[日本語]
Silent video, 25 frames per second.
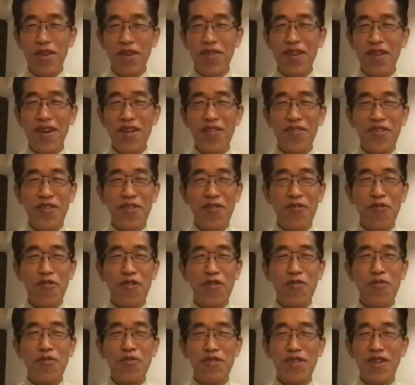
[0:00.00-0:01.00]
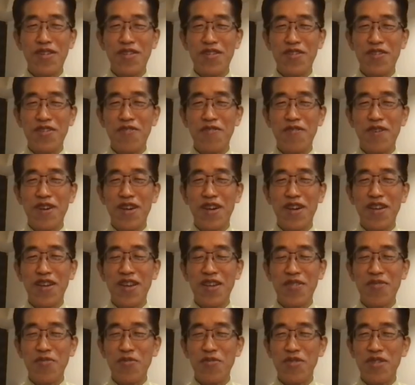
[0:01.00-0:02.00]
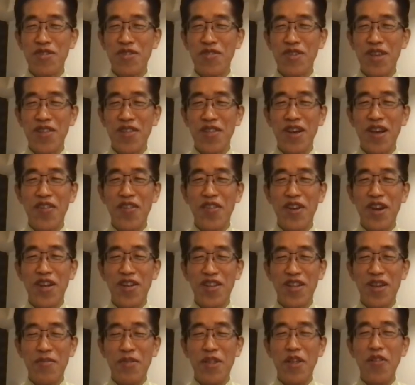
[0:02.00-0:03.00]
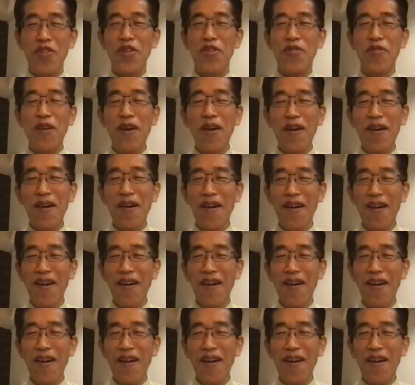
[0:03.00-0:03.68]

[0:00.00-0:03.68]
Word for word: やんなかったら、これもさ、実はやると言ってたらやんなかったからダメなんだよな。